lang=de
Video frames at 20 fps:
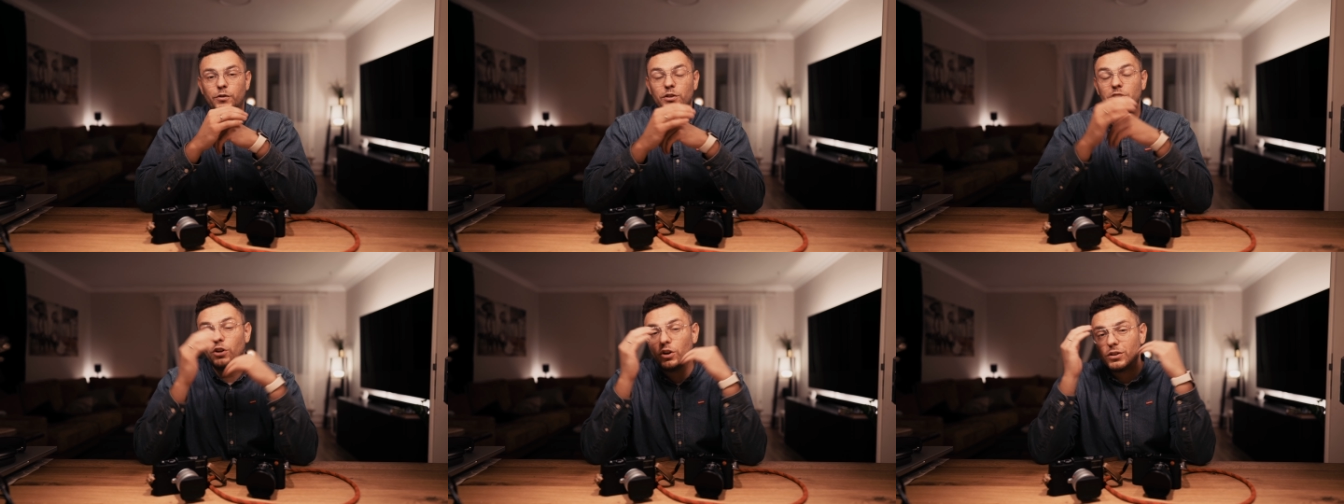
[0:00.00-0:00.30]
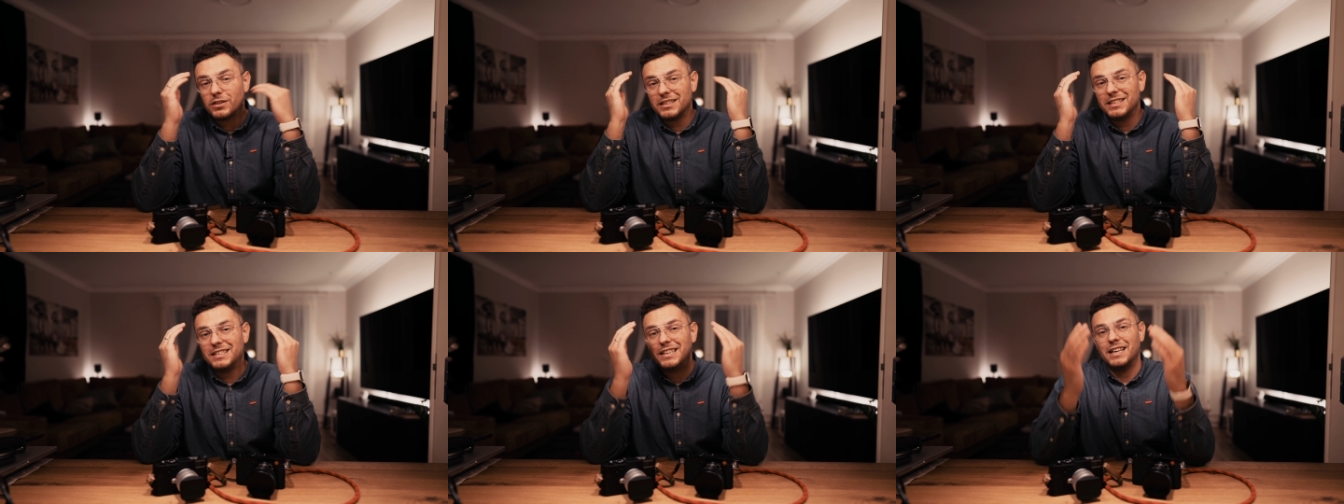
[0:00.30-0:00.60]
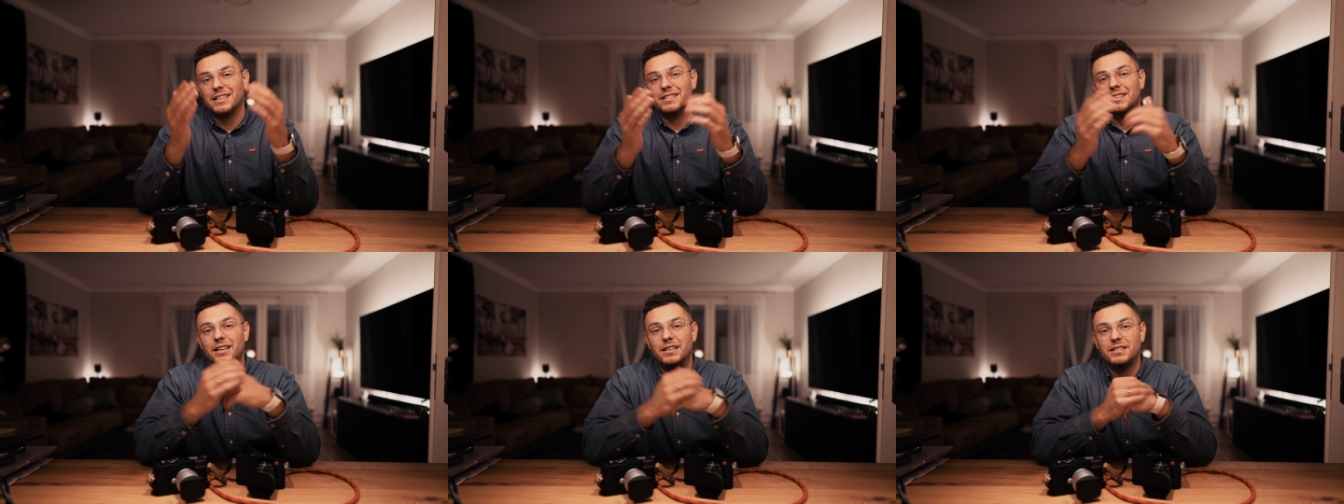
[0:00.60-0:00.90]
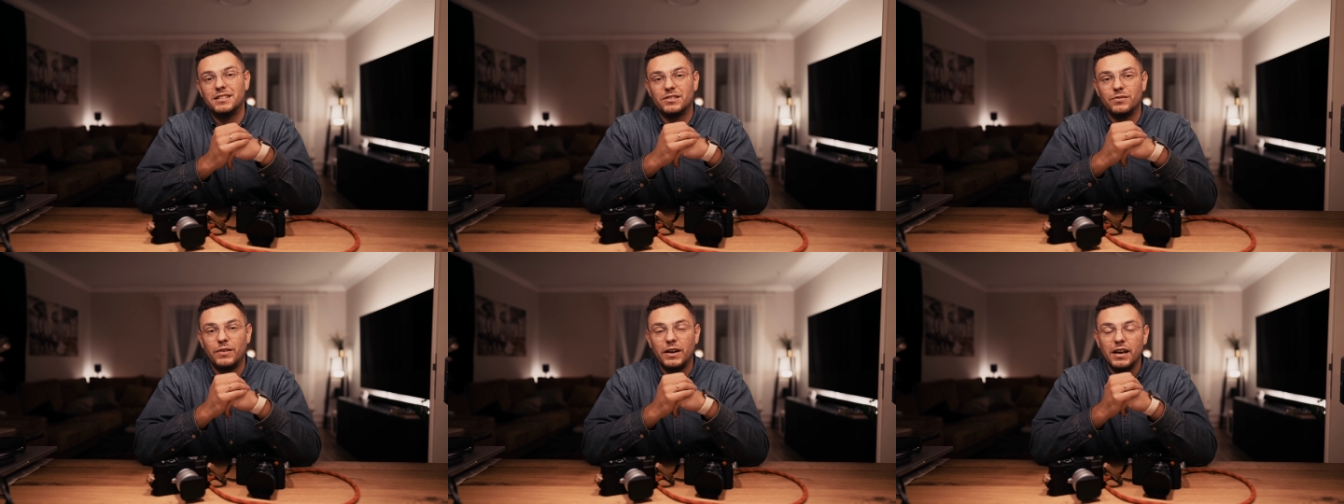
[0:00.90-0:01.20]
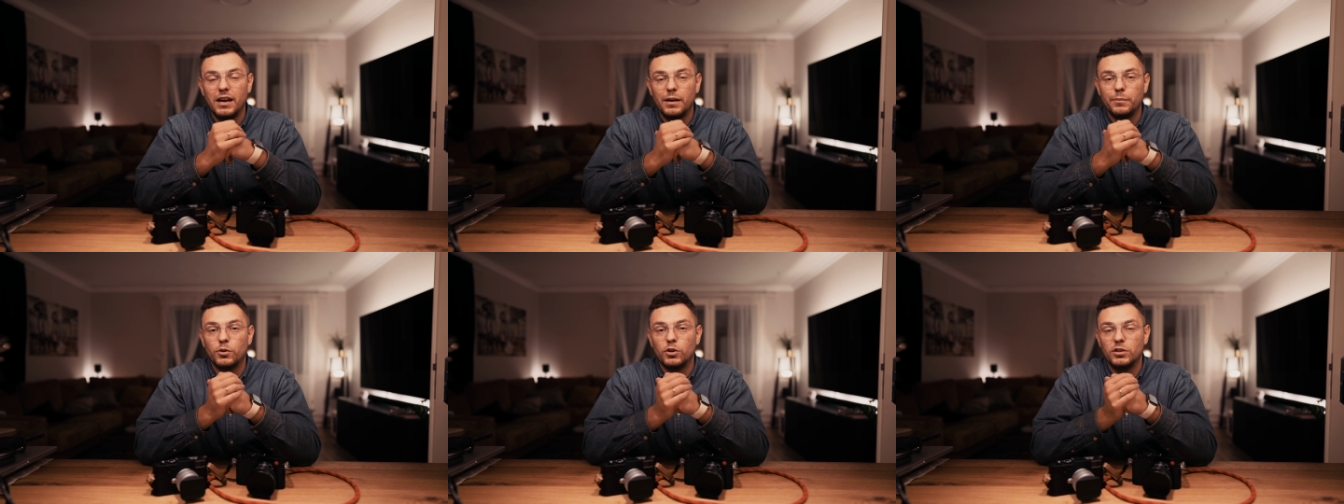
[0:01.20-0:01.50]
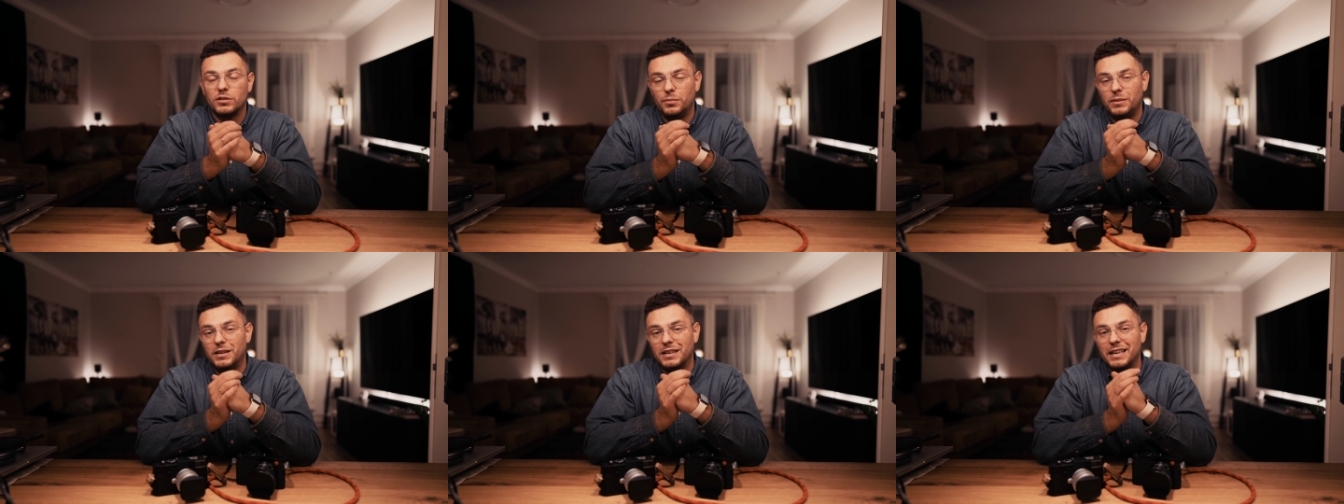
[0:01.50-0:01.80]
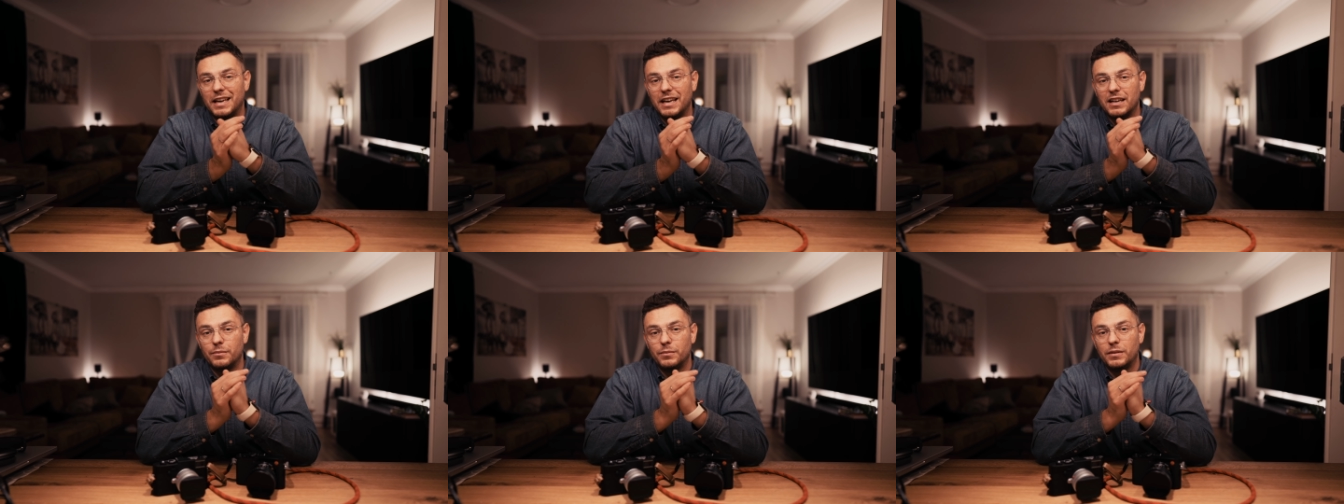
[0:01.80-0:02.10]
Für die Leute, die eine SL2 haben, könnt ihr mir ja
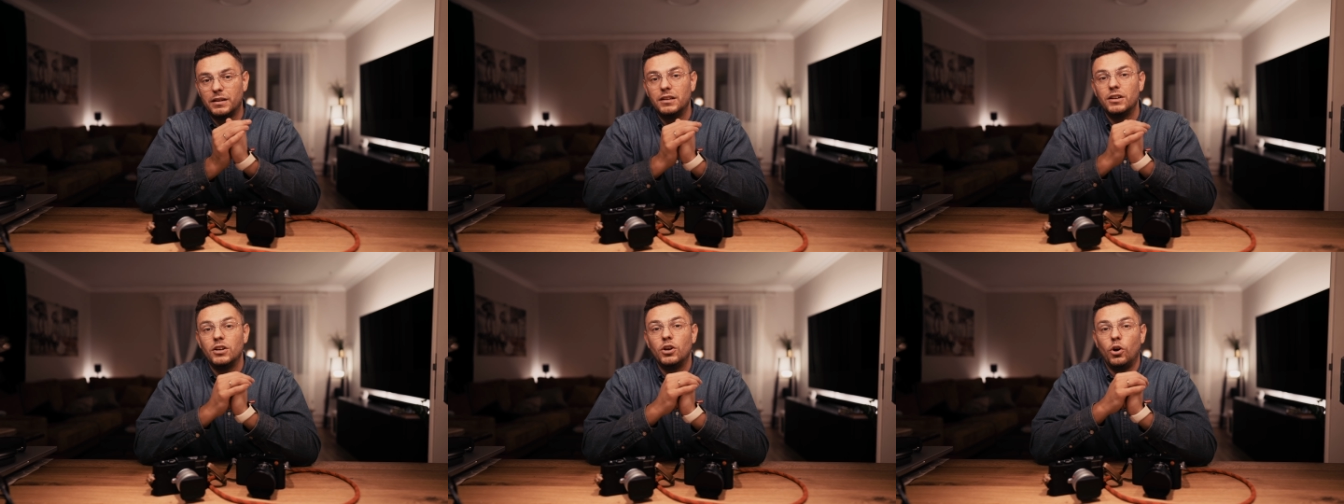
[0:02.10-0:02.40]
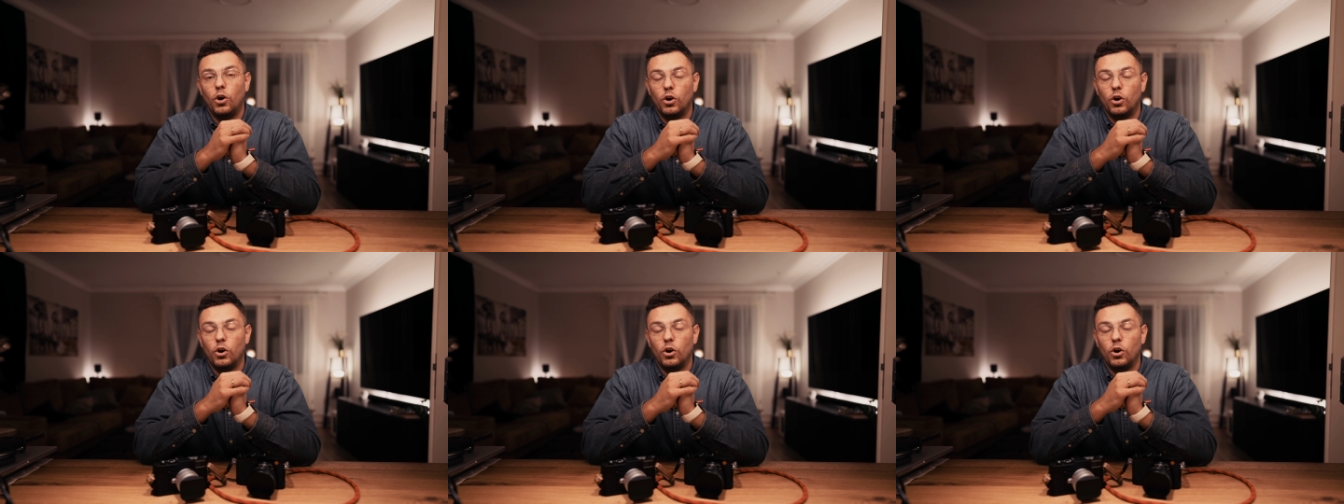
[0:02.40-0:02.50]
gerne mal